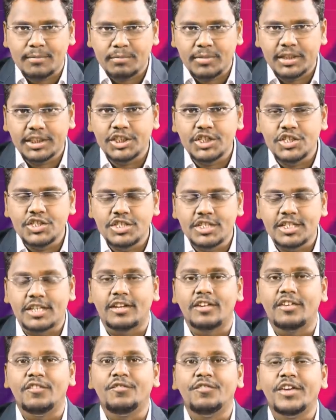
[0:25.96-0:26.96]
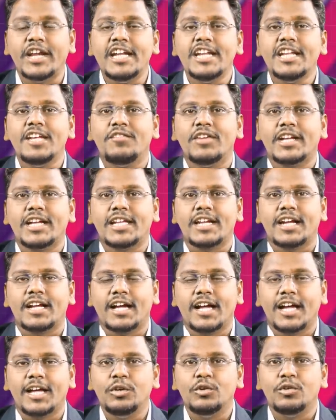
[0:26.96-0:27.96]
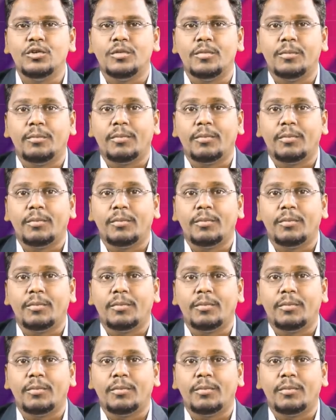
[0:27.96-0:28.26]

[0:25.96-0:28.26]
సంబంధించి వెండి విగ్రహాలు